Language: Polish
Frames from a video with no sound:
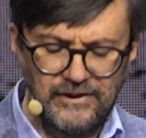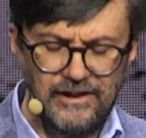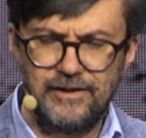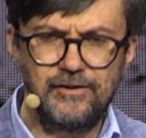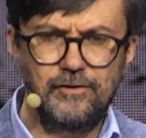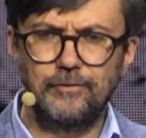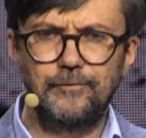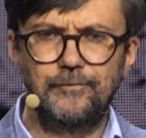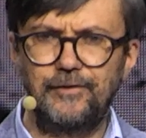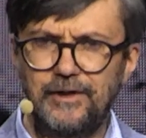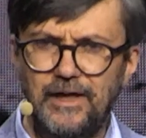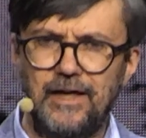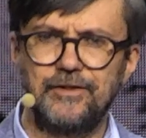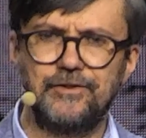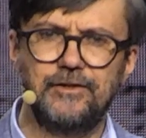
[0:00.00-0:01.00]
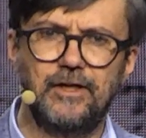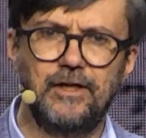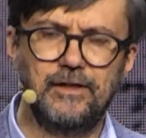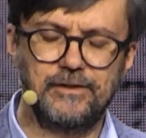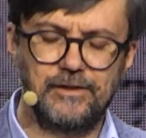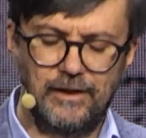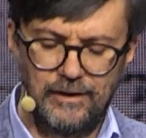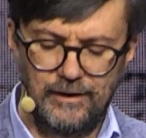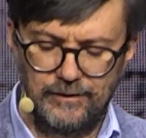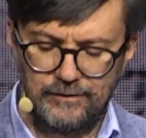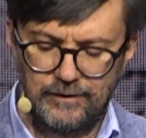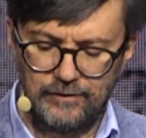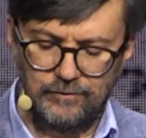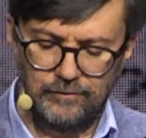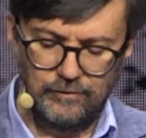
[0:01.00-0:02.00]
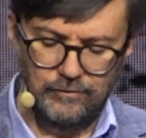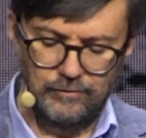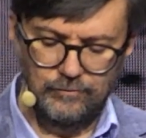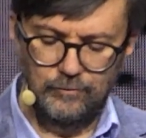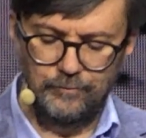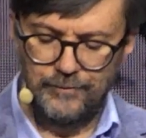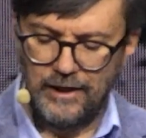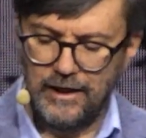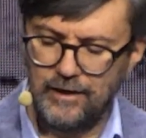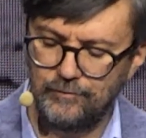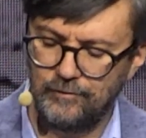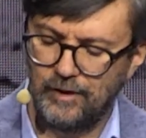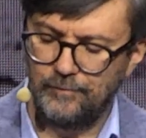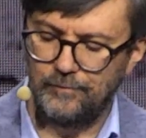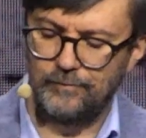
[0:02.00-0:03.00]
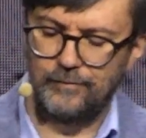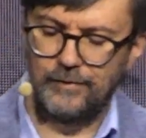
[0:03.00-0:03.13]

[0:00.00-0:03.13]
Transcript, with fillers: Jest to wyraźna zachęta do umiaru, a,